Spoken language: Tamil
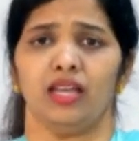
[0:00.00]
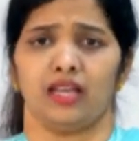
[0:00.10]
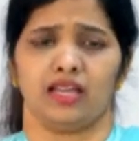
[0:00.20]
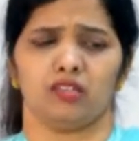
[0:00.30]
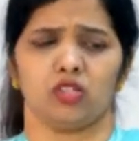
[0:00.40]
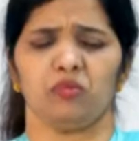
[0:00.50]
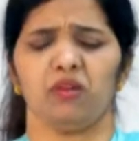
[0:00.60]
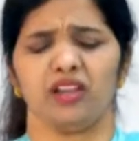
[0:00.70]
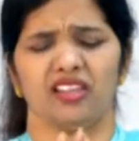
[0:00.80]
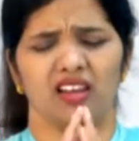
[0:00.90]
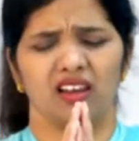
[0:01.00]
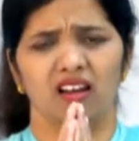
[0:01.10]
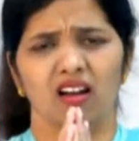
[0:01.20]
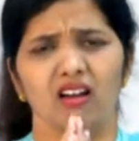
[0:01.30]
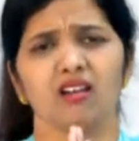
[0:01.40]
என் எஜமான்
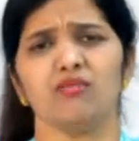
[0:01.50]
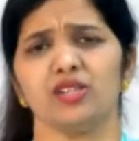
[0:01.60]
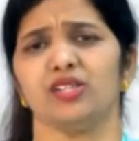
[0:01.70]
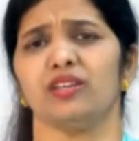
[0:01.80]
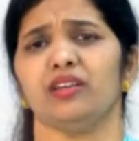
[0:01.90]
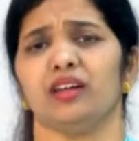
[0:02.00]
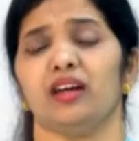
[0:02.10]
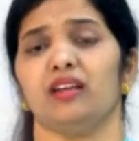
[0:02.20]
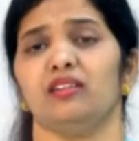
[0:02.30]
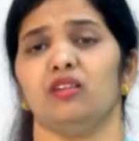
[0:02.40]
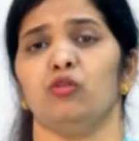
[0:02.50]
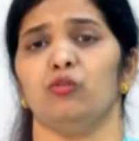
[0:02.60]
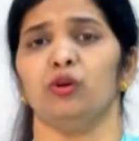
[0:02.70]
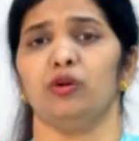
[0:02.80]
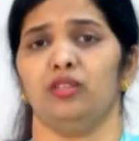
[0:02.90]
எல்லா எல்லாவற்றையும் என் கருத்தில்
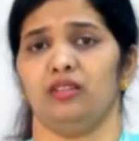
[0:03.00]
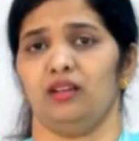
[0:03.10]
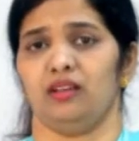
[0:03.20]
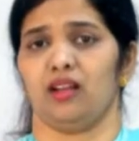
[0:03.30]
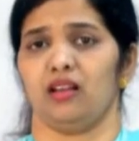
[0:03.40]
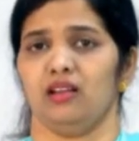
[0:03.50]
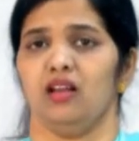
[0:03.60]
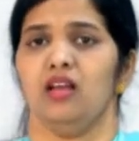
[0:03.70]
ஒப்பு கொடுத்துருக்கிறார்